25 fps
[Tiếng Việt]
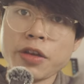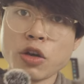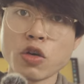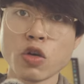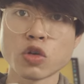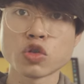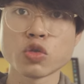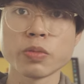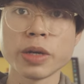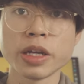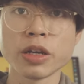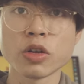video
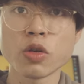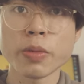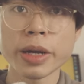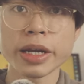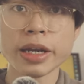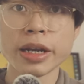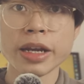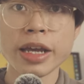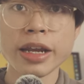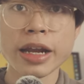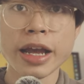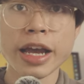của chúng mình hôm nay
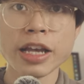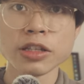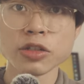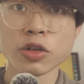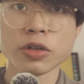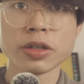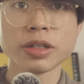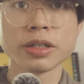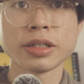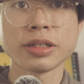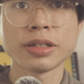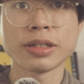đến đây là hết
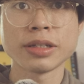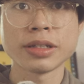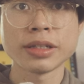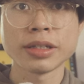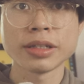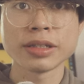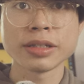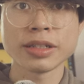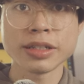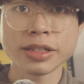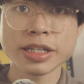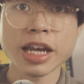rồi.
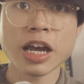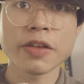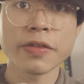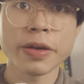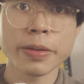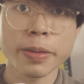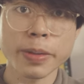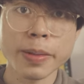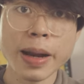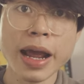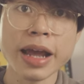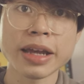Xin chào và
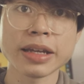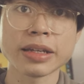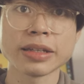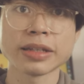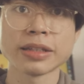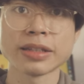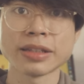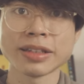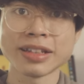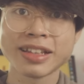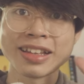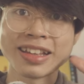hẹn gặp lại.